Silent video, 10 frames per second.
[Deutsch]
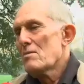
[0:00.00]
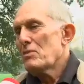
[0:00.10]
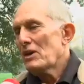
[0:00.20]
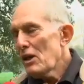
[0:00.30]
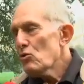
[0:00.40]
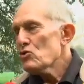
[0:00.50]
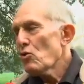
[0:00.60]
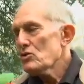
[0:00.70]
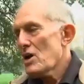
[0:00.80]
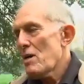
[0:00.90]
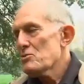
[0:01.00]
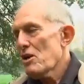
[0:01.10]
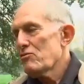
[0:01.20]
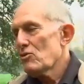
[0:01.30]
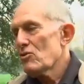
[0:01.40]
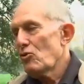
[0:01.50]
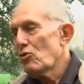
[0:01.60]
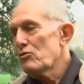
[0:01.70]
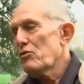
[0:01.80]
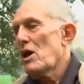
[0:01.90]
bedingungslose Abschaffung
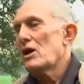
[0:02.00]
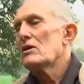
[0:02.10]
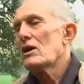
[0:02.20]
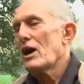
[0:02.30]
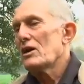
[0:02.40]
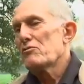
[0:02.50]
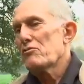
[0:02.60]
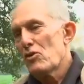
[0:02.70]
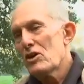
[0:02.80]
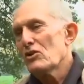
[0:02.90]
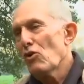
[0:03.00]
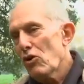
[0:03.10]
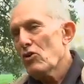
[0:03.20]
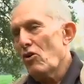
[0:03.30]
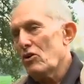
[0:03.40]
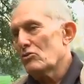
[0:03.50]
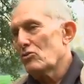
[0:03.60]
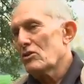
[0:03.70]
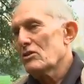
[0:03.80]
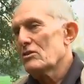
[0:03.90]
und vor allen Dingen eine völlige
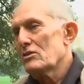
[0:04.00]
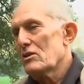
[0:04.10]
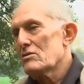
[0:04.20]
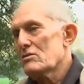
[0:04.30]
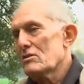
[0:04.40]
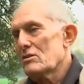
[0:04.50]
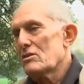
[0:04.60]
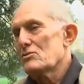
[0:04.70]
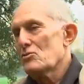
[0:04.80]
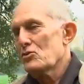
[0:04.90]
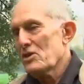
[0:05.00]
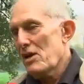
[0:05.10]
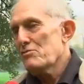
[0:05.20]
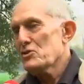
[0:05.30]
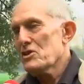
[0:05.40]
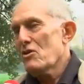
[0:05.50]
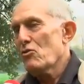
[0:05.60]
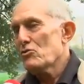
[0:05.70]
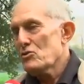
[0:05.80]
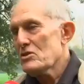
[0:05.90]
Neuordnung äh, des äh,
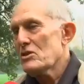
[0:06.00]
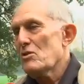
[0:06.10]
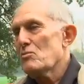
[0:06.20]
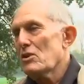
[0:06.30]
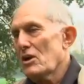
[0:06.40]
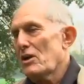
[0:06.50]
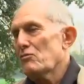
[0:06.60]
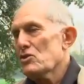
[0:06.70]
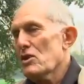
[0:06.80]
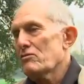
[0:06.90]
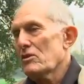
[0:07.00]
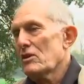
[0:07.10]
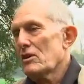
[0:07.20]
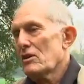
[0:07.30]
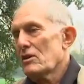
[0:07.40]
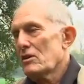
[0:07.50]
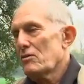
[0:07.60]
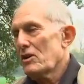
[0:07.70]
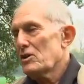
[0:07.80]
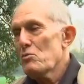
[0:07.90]
Sozialversicherungssystems in der Landwirtschaft.
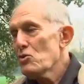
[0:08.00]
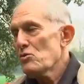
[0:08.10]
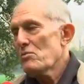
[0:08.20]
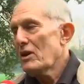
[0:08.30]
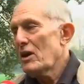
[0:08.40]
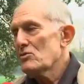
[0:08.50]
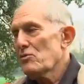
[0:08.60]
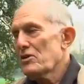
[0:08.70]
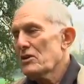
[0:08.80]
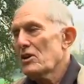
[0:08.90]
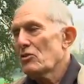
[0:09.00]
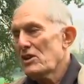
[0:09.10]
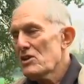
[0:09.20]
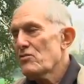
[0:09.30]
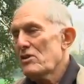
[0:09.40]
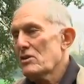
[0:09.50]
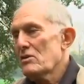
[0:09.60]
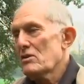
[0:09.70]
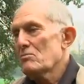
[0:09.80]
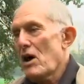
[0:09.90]
Das müsste man also wirklich auch
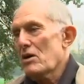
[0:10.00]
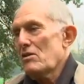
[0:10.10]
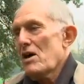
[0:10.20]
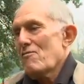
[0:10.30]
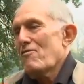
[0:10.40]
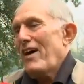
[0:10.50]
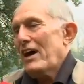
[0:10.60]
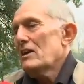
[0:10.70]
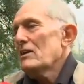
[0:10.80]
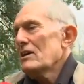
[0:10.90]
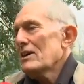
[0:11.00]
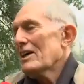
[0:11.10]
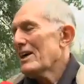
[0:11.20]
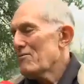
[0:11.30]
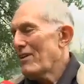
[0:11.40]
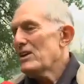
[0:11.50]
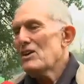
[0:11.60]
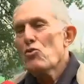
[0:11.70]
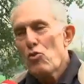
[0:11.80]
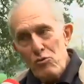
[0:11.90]
deswegen machen, weil wenn
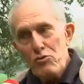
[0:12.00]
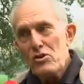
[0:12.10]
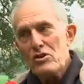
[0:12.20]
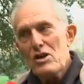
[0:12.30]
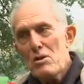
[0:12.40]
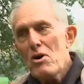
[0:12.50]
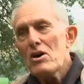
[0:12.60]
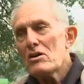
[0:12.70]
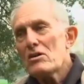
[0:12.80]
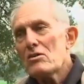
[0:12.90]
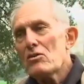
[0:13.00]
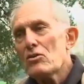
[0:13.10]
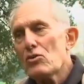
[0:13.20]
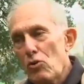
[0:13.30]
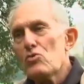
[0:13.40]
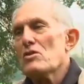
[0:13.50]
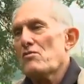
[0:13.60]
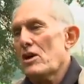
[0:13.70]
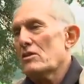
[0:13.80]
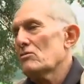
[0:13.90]
die Höfe immer
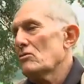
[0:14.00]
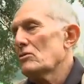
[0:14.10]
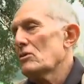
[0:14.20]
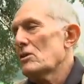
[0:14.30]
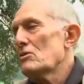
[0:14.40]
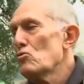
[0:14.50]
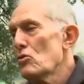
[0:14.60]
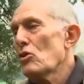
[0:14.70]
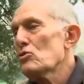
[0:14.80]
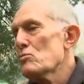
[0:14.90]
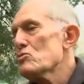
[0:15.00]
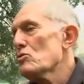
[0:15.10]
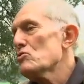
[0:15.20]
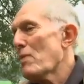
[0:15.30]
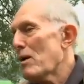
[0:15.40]
größer werden und nur noch zum Schluss